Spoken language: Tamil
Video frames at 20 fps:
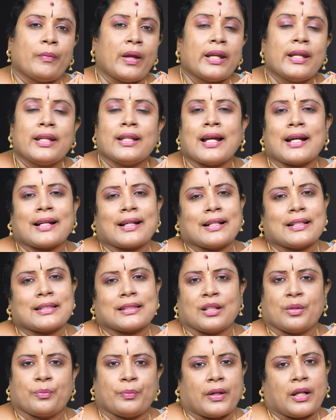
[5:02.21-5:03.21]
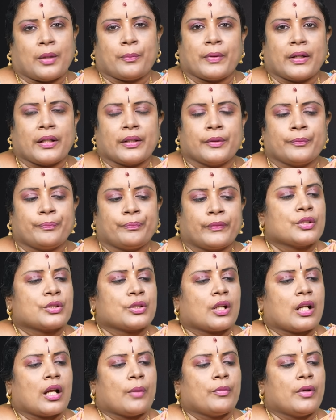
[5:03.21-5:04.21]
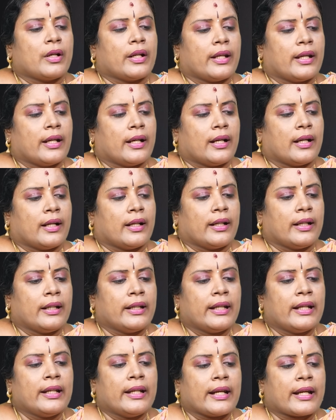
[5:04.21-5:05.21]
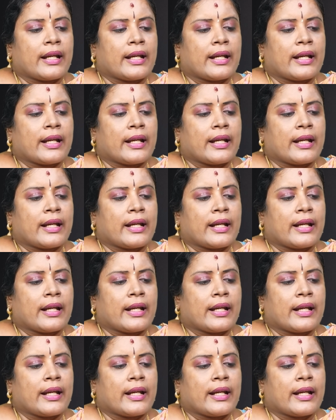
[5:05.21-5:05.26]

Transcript: மெயினாக கன்சிடர் பண்ணப்படுது ஸோ நம்மளுடைய இந்தியன்